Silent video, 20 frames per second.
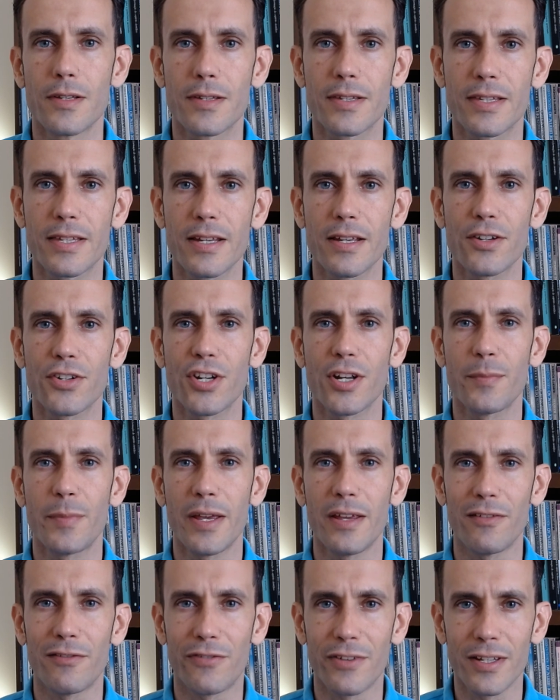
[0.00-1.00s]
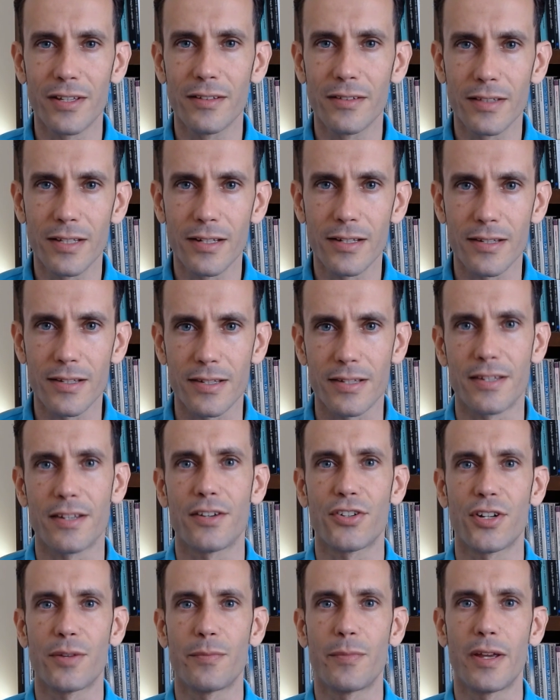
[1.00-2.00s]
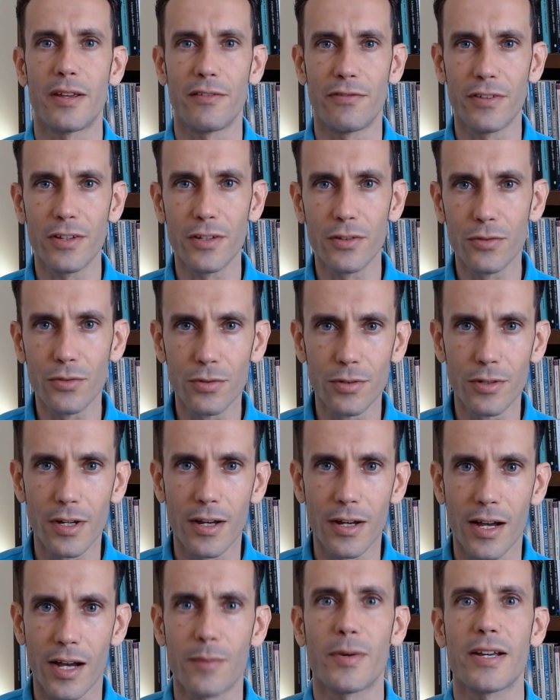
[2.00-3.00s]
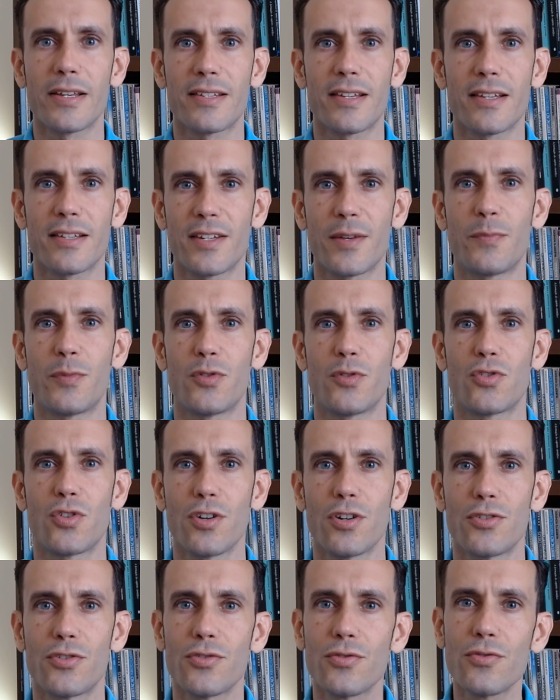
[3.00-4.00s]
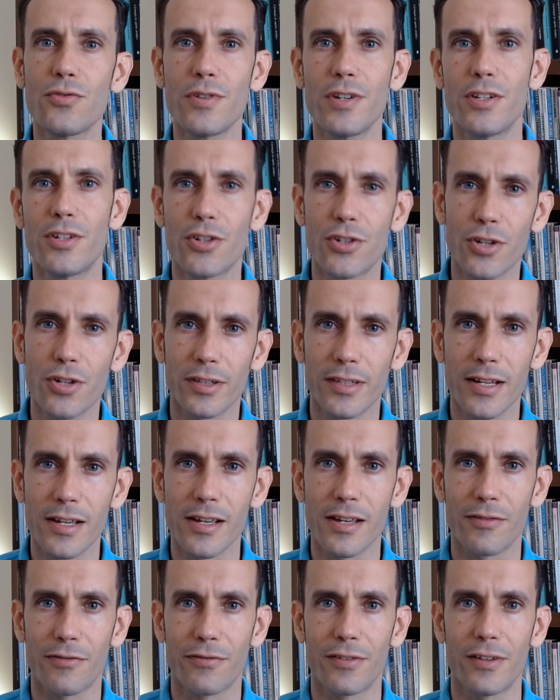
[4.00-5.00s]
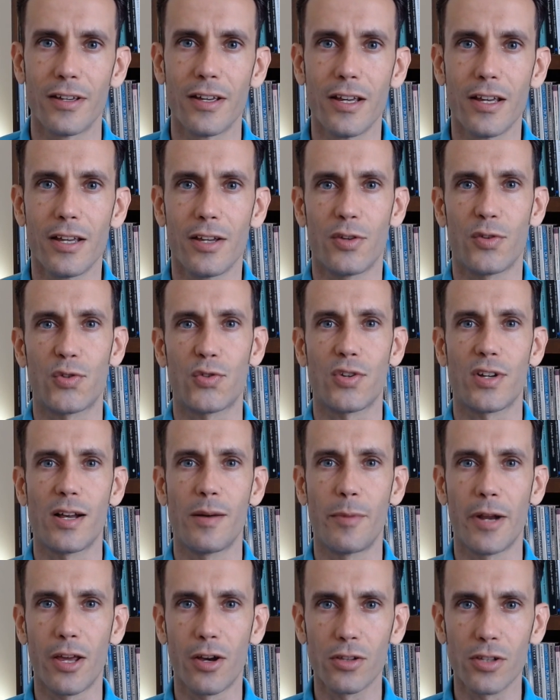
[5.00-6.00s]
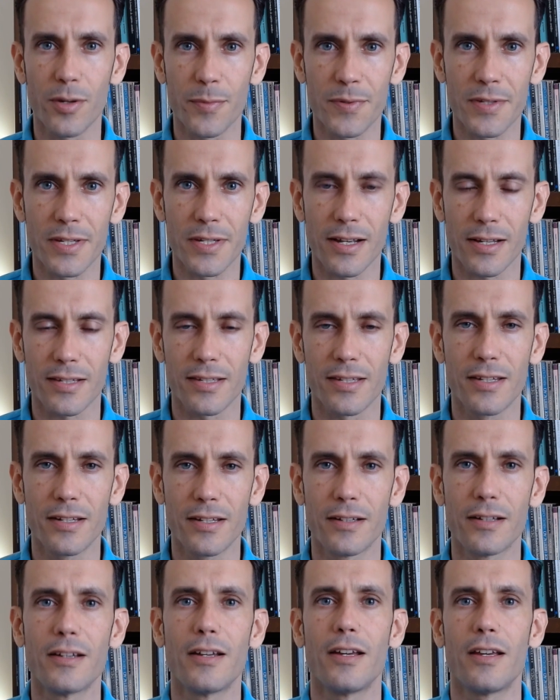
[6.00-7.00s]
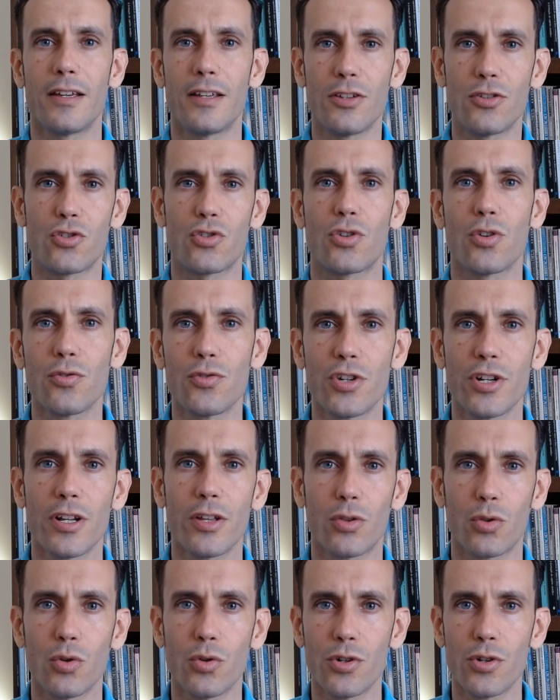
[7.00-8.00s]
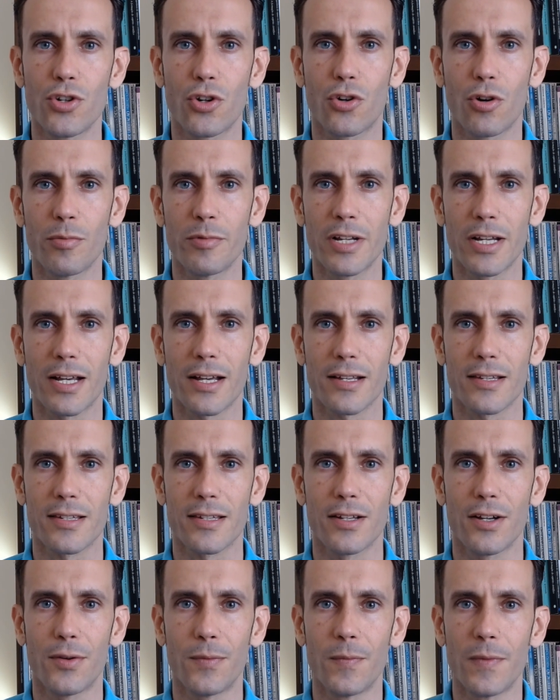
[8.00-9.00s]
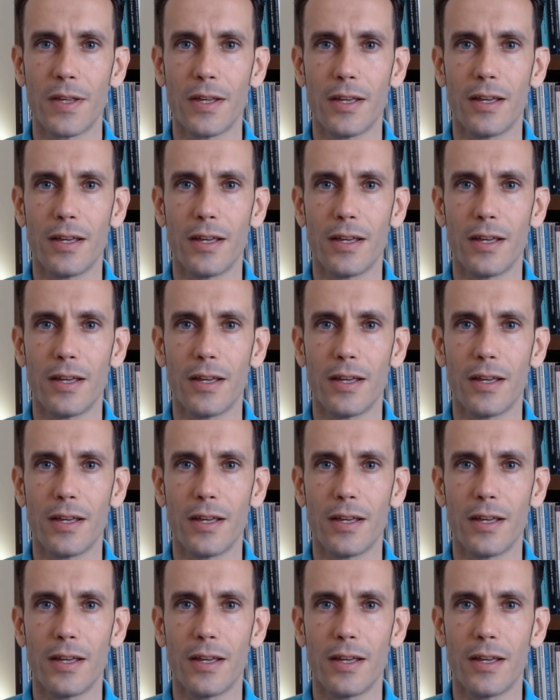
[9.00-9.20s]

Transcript: Seja bem-vinda, seja bem-vindo a mais esse episódio do IDJF. Eu sou Gabriel Lopes Garcia e estou diretor de comunicação.